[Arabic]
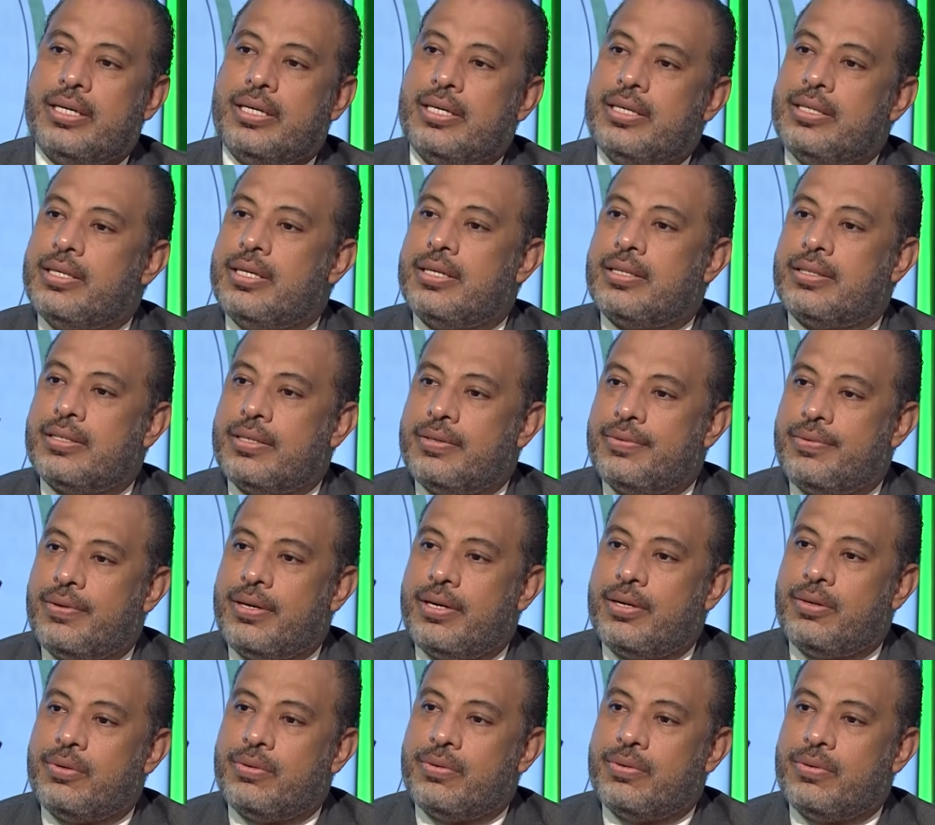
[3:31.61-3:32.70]
ان الطفل
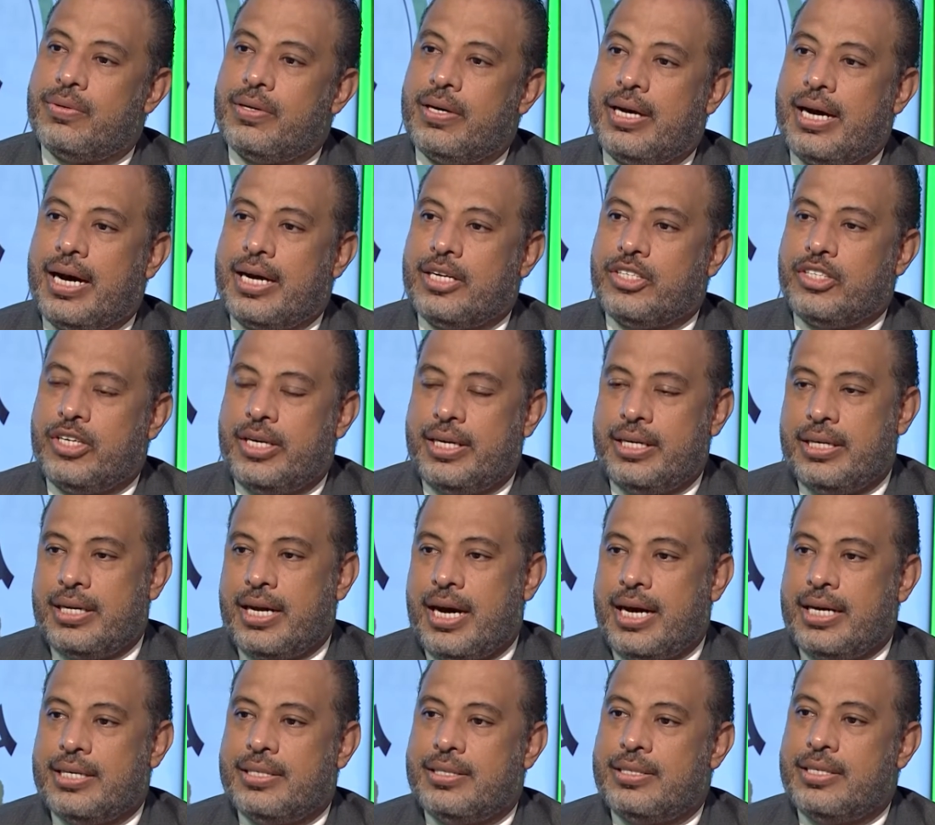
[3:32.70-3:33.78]
لو عشان
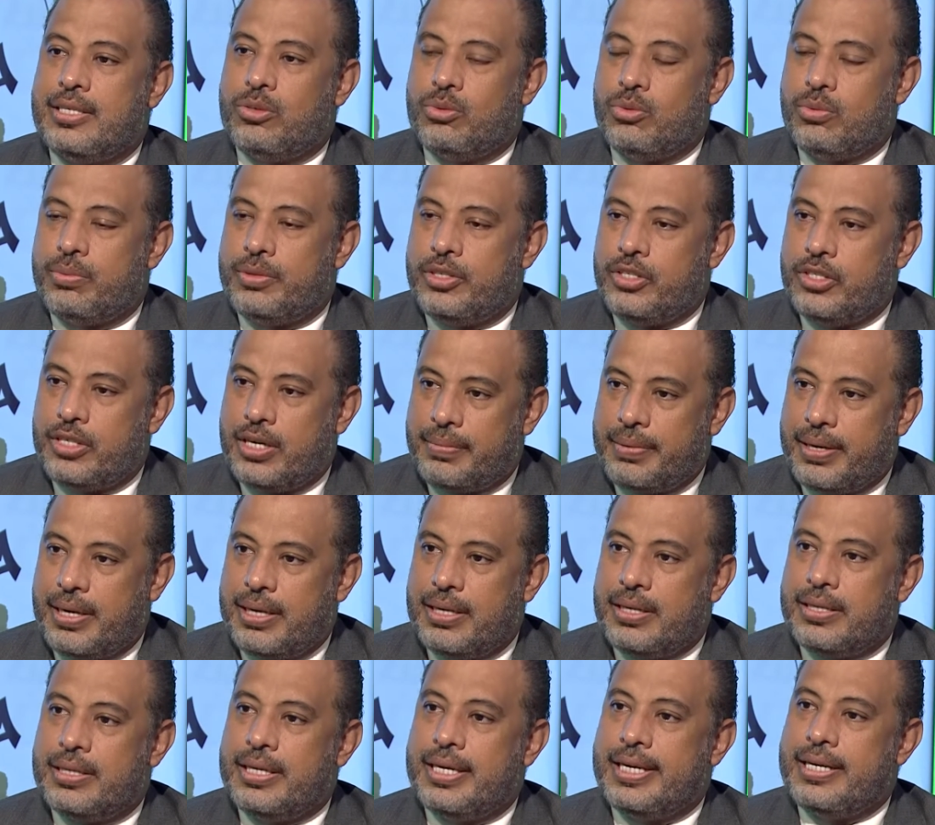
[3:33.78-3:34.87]
نحسسه بالشبع
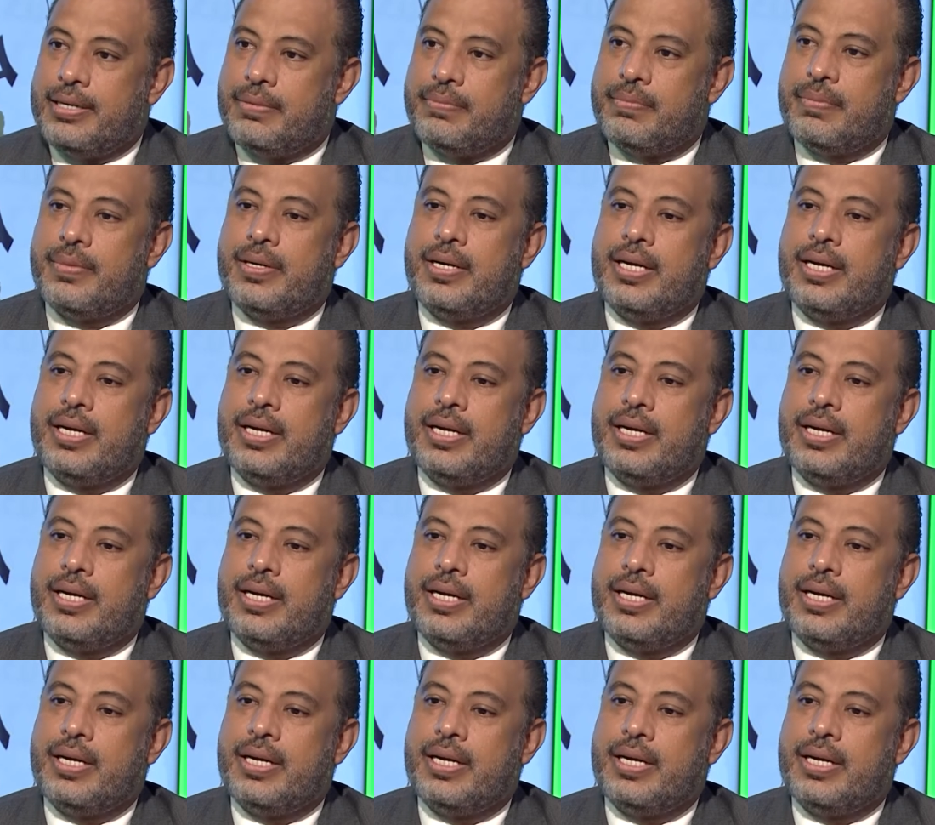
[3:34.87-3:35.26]
الدائم